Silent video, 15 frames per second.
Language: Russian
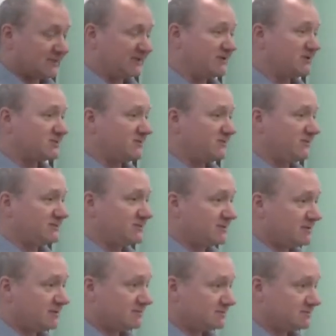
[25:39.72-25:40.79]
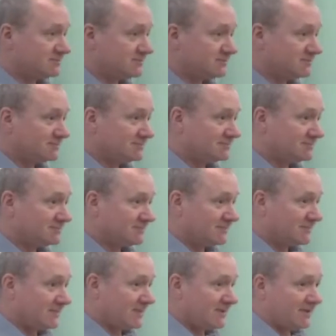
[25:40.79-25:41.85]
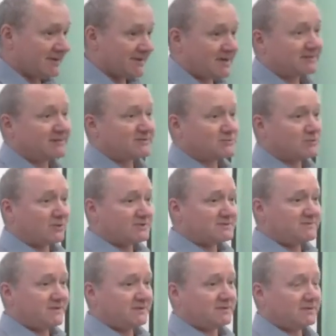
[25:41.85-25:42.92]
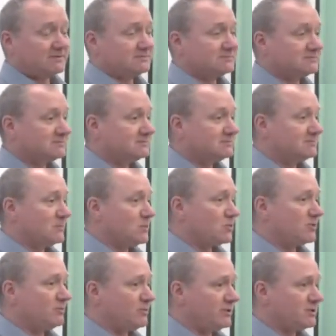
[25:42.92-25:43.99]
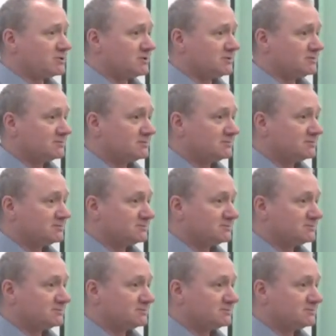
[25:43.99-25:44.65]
классической физики, когда скорость света много больше